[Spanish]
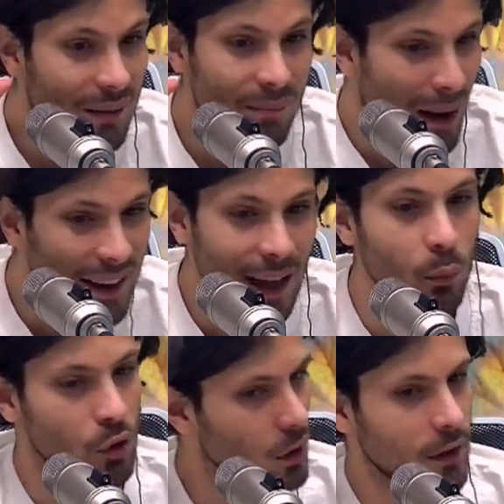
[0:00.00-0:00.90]
varía
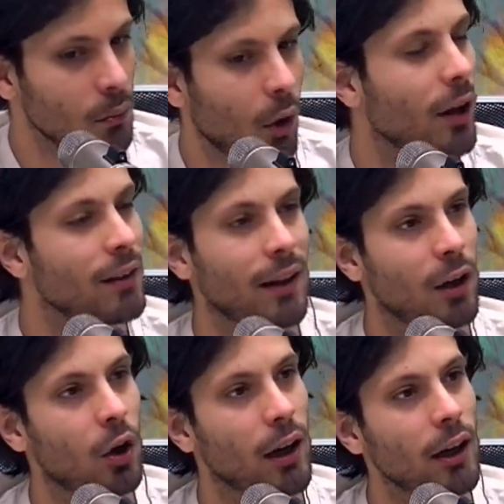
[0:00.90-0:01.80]
muchísimo entre
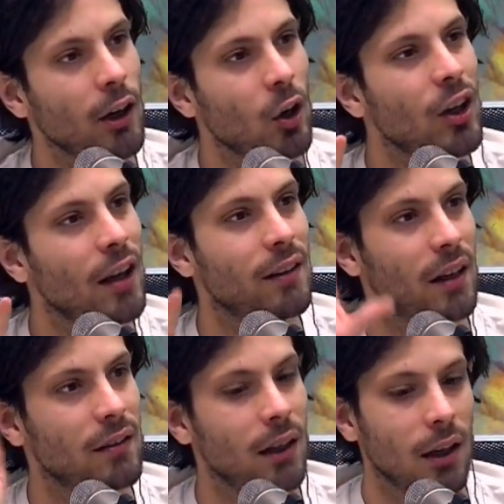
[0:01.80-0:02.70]
los géneros y
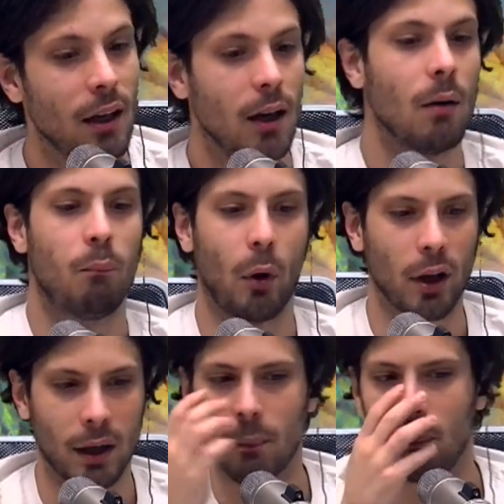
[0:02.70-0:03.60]
entre sí. Por
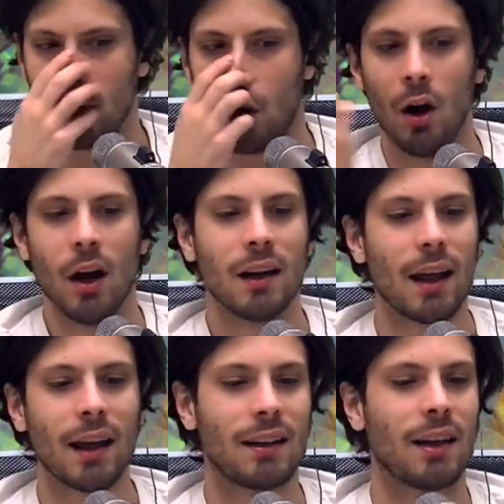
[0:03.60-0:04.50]
ejemplo,
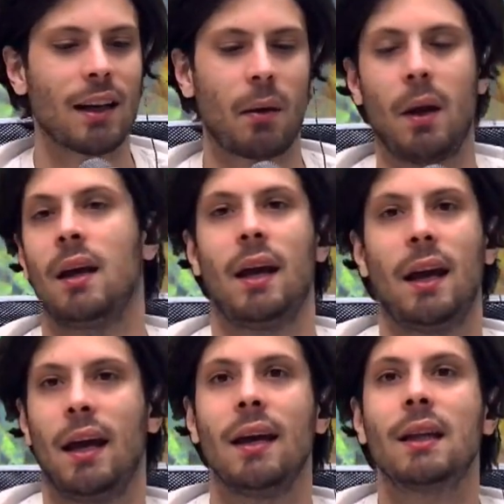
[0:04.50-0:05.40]
nada tiene que ver
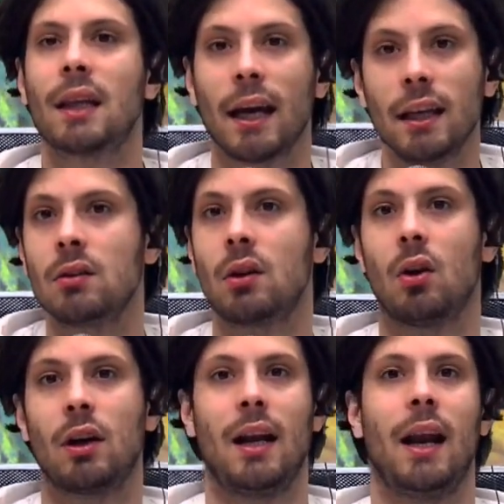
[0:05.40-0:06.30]
eh, esta
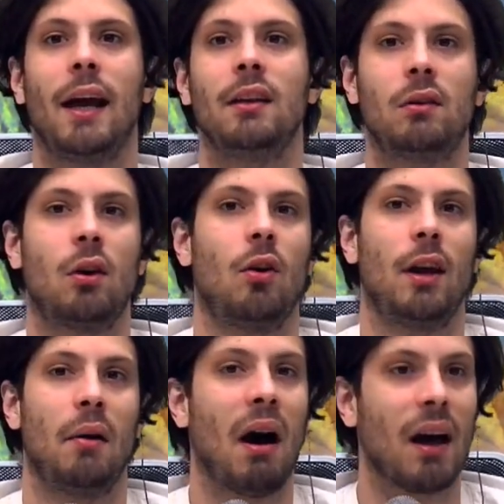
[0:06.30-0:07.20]
intro, que es la intro
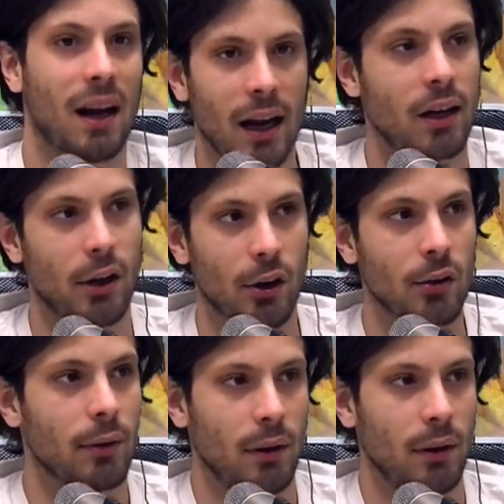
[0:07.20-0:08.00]
de Evangelion.